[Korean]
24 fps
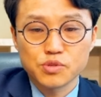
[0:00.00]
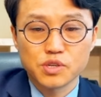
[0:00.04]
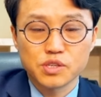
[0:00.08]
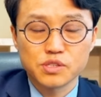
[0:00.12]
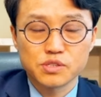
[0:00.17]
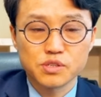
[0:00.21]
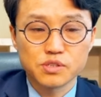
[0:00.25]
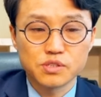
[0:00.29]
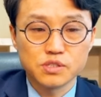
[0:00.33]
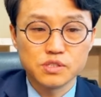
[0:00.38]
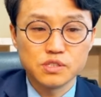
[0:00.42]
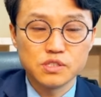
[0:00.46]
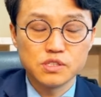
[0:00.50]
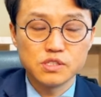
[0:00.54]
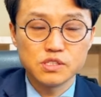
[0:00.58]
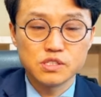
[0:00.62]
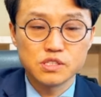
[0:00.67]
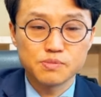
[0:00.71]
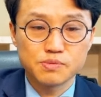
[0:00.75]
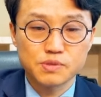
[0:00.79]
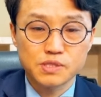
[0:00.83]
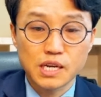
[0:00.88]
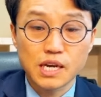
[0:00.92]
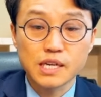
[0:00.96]
해서
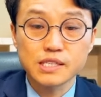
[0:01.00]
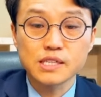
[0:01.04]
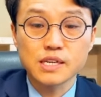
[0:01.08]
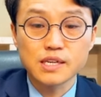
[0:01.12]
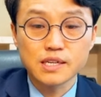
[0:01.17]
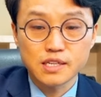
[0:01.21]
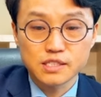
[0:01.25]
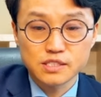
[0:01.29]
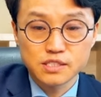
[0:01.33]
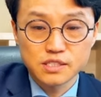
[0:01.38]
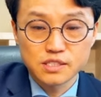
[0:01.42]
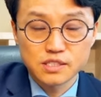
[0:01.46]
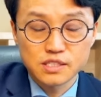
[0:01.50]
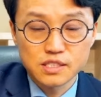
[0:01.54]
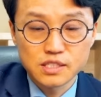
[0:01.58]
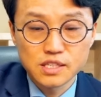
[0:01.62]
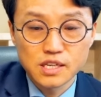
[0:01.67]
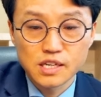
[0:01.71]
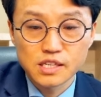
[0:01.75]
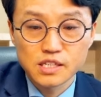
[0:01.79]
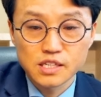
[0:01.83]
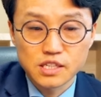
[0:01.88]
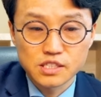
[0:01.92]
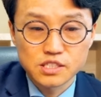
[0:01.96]
이십사 장까지 이제
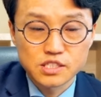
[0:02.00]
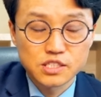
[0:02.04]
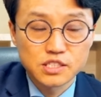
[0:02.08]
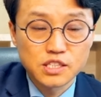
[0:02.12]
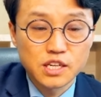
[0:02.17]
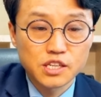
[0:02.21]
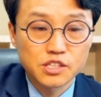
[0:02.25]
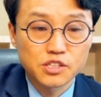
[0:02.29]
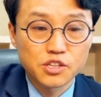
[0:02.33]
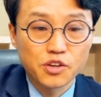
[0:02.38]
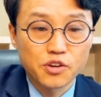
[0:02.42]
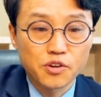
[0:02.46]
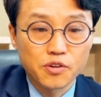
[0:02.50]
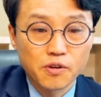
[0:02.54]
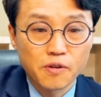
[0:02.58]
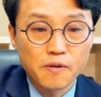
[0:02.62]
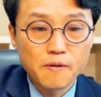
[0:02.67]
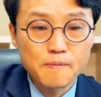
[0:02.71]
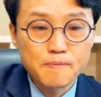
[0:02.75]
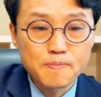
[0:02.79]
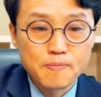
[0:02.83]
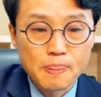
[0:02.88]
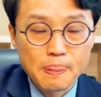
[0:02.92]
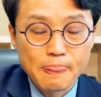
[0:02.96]
이야기가 진행이
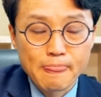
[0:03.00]
돼요.